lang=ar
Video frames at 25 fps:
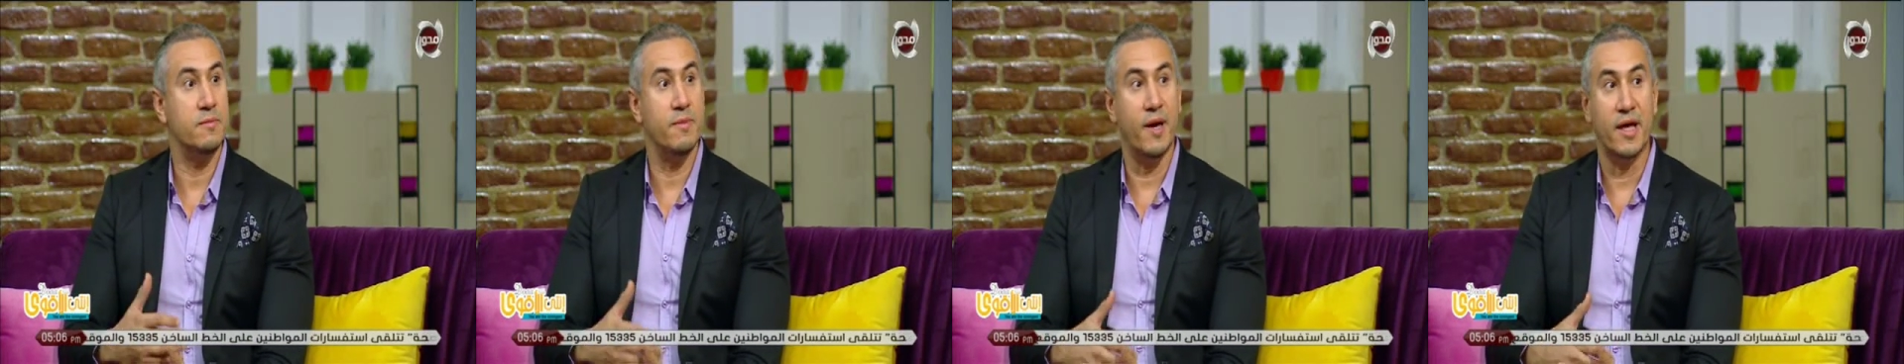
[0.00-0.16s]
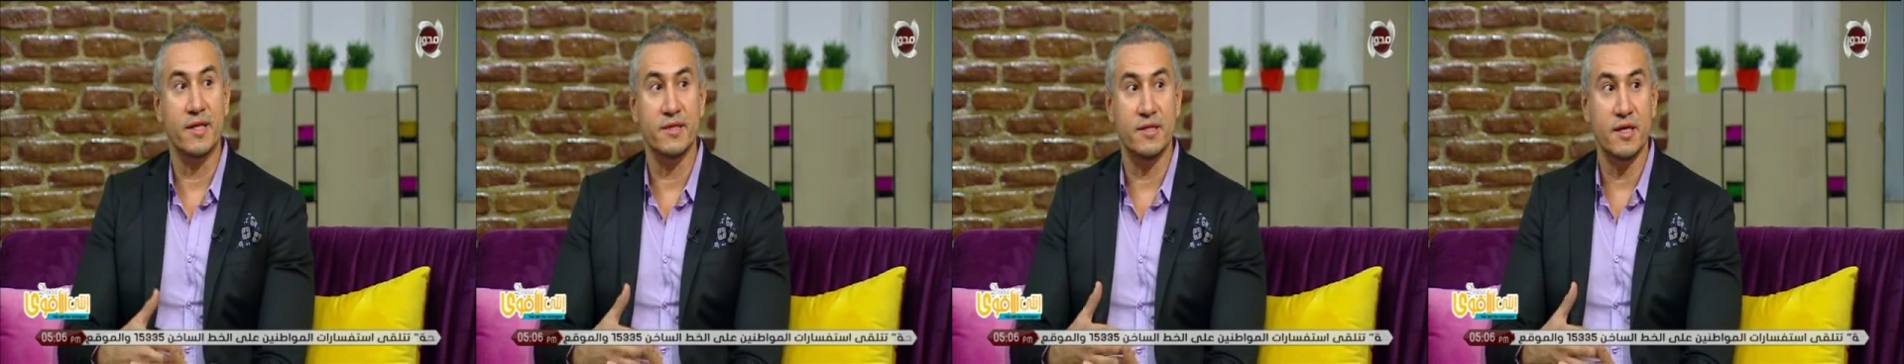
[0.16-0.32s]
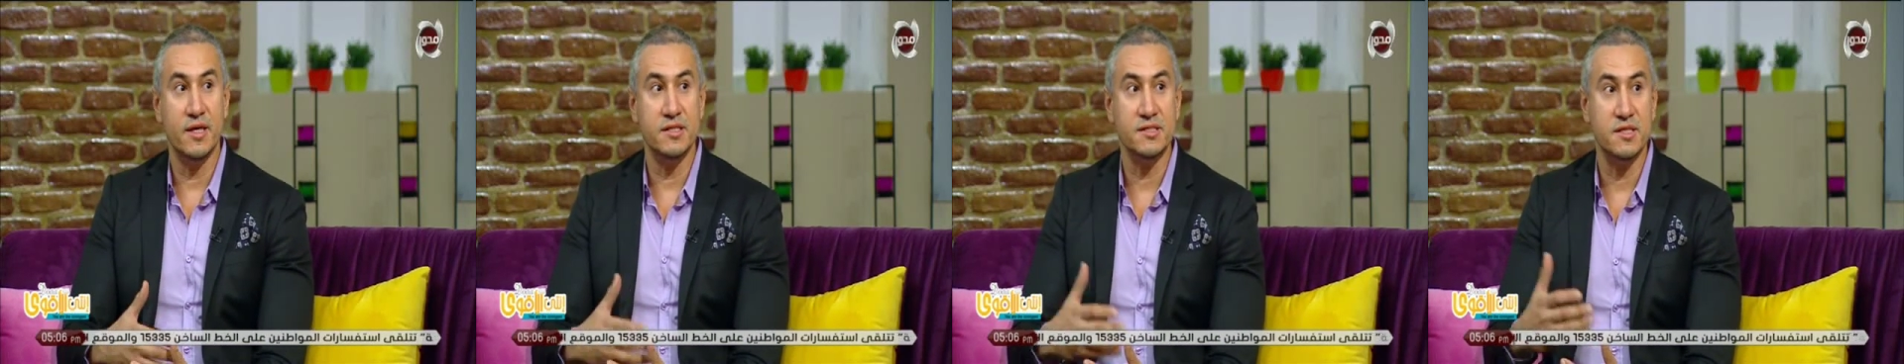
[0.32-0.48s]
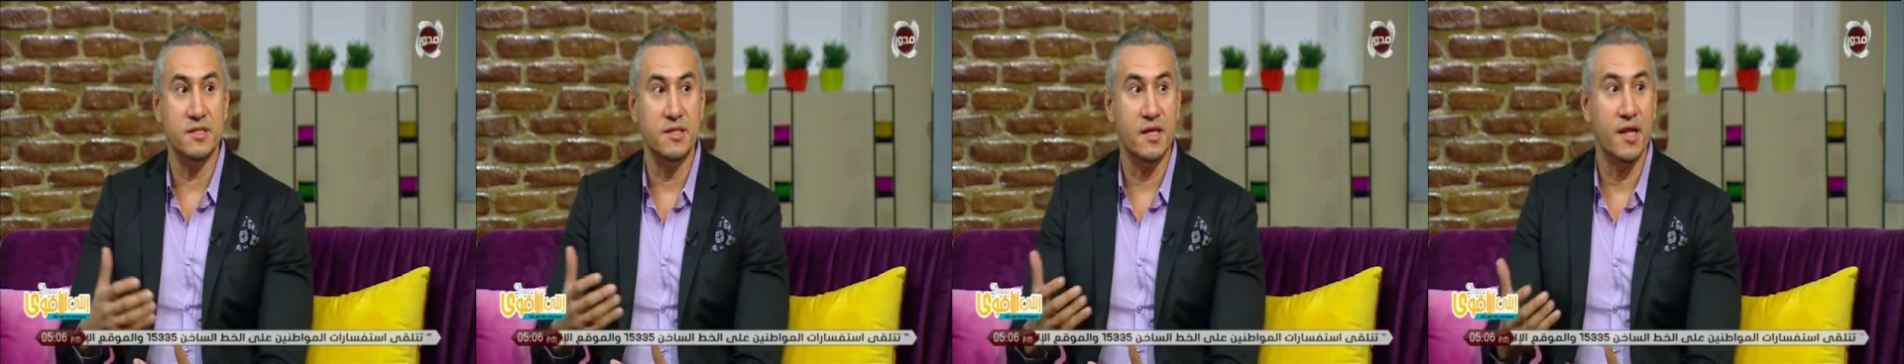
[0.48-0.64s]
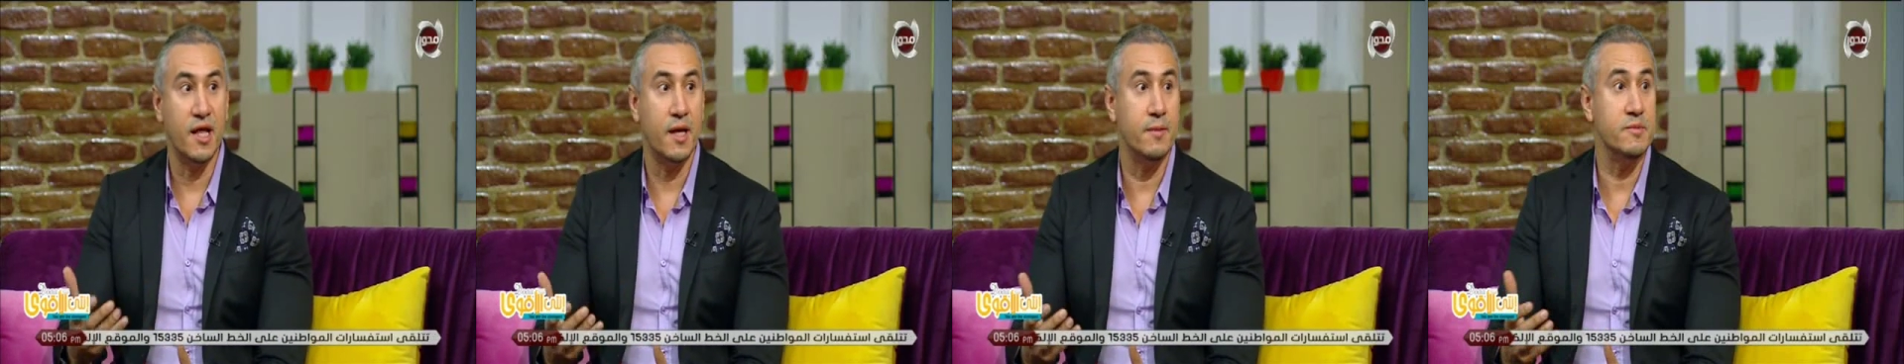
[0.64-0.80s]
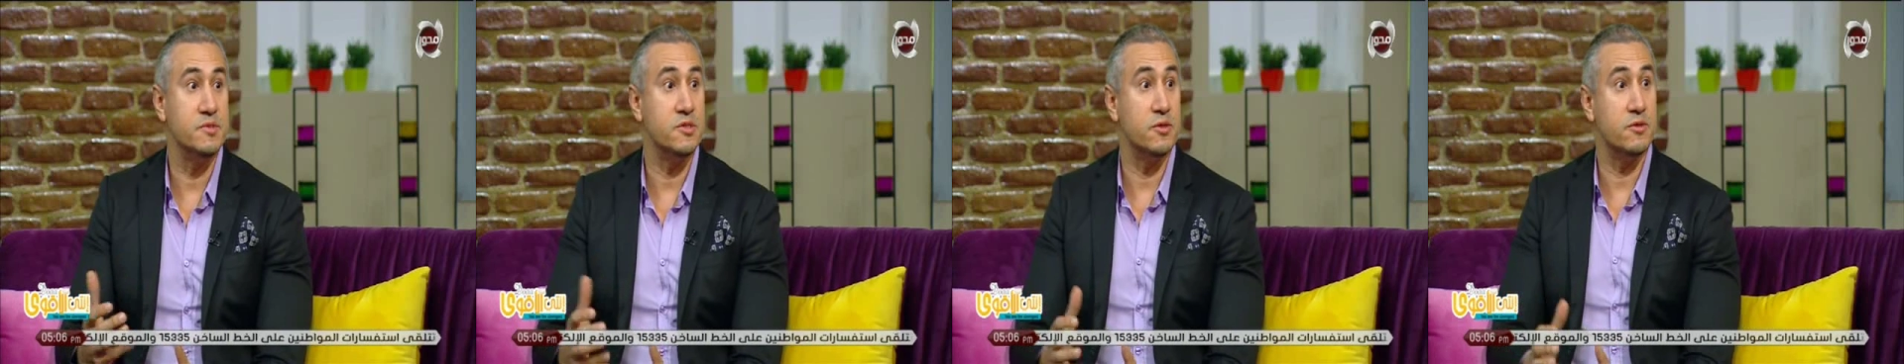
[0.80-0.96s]
معديه سن ال
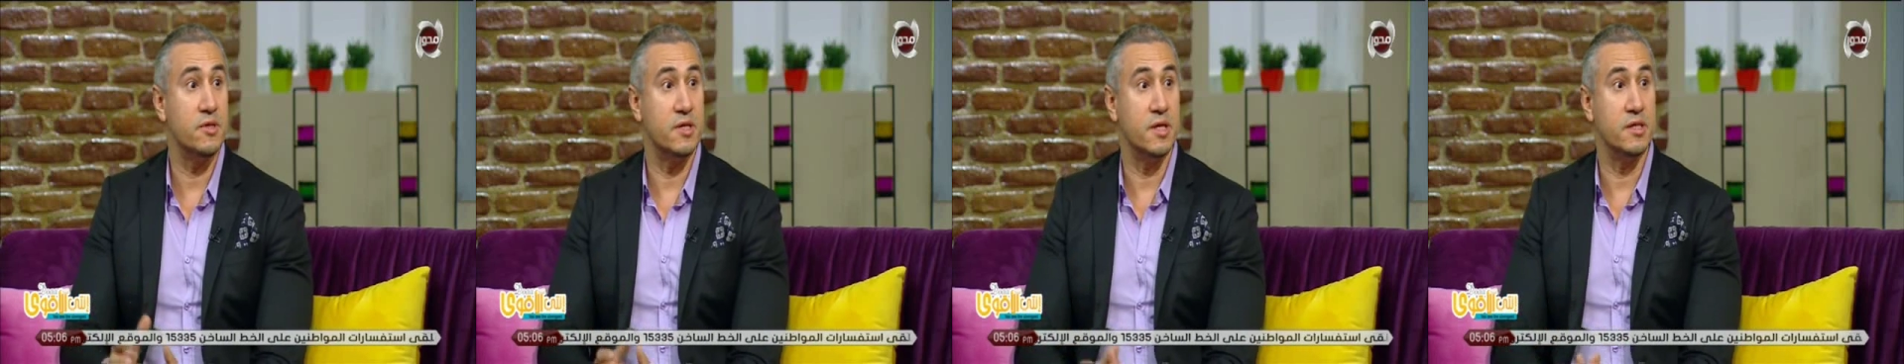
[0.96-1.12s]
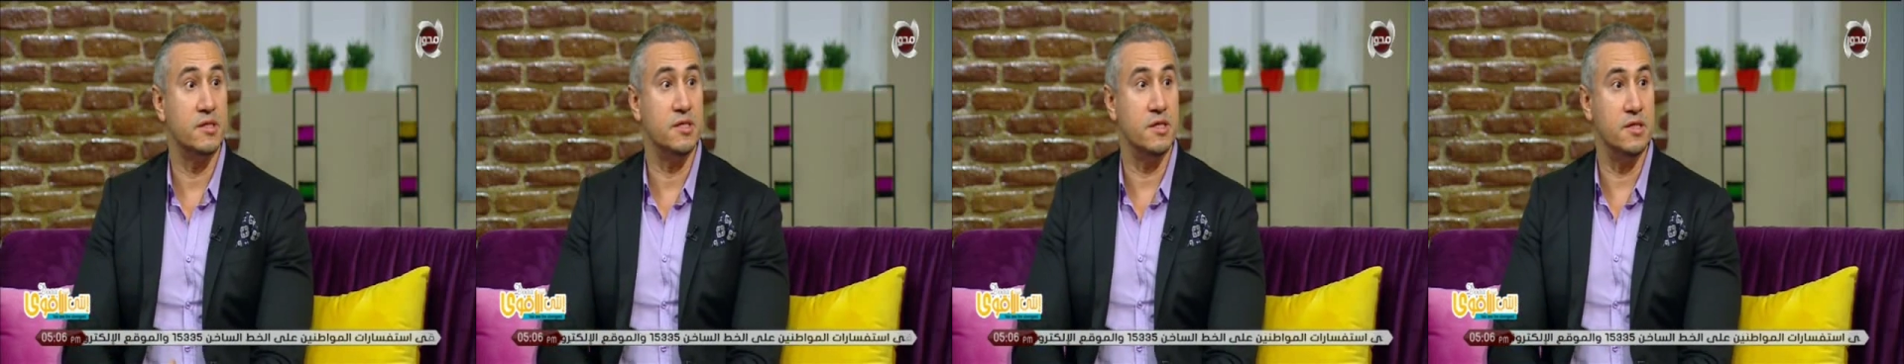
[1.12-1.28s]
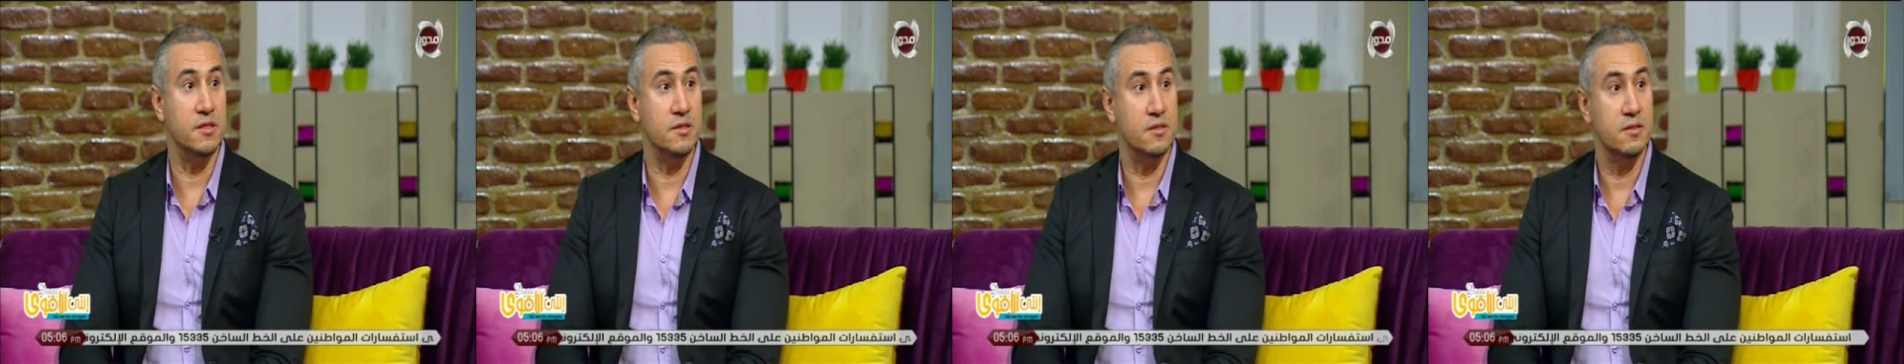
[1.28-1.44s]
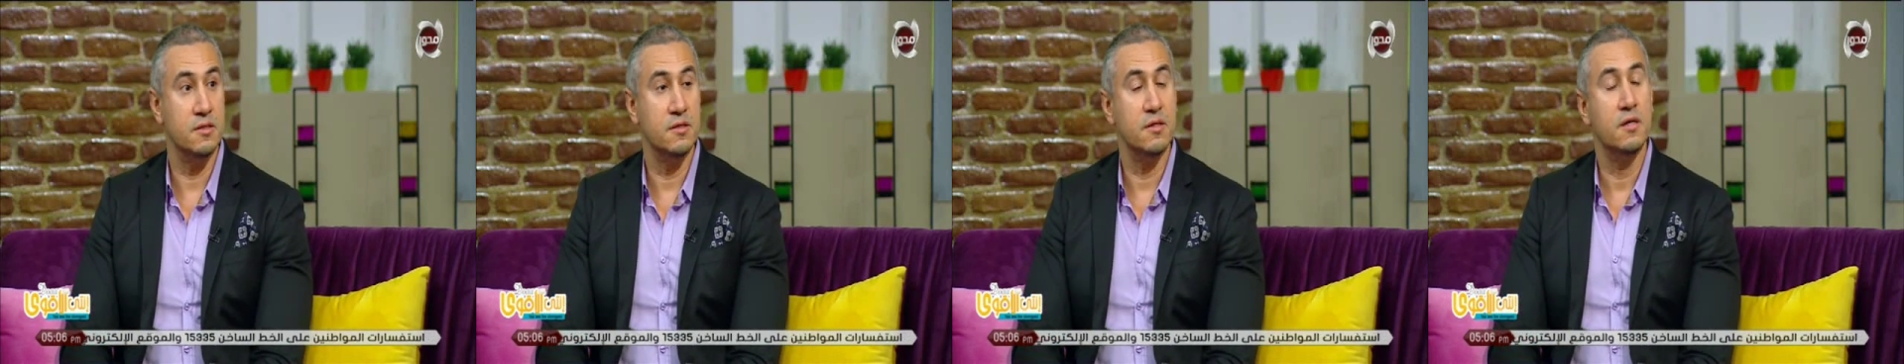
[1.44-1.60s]
35